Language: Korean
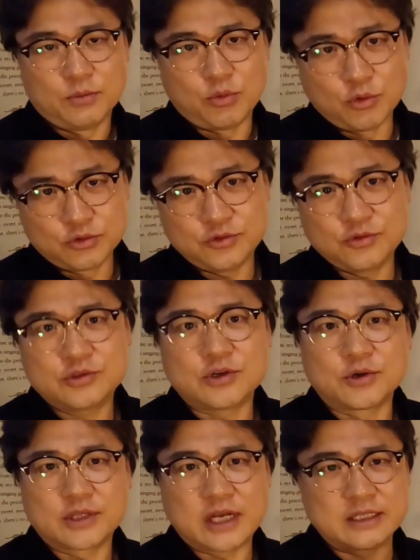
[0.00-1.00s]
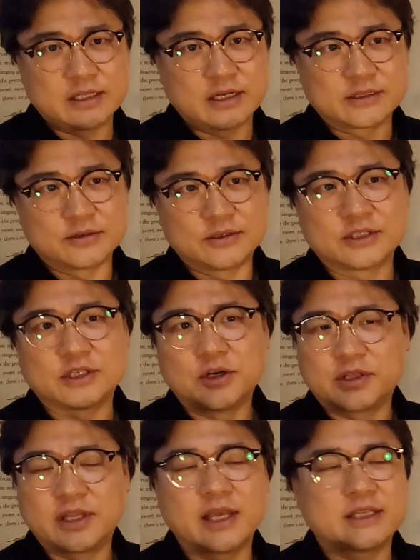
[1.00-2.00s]
보수 정당들에서는
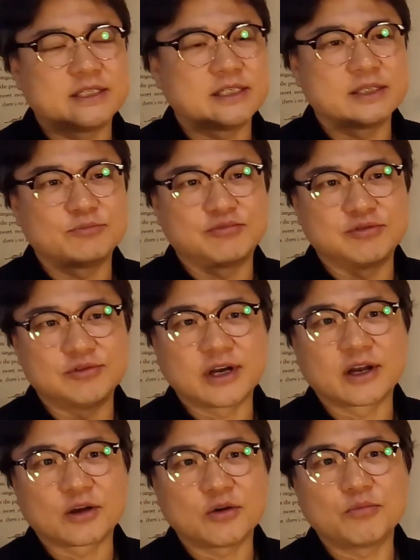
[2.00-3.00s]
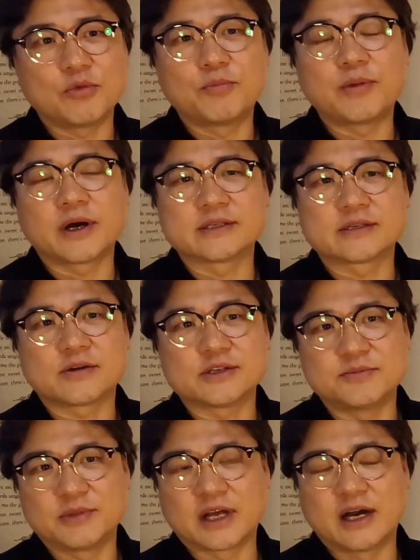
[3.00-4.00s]
절대 지급 불가라고 못 박았을
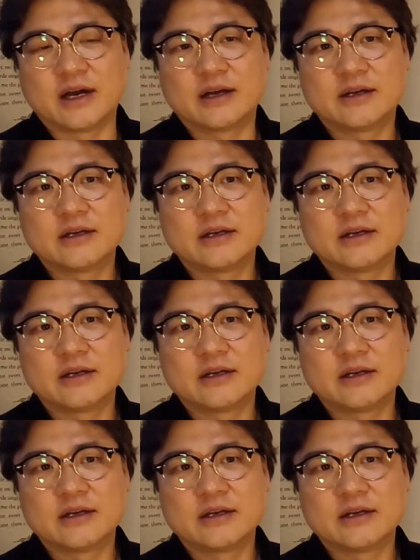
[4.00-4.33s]
것입니다.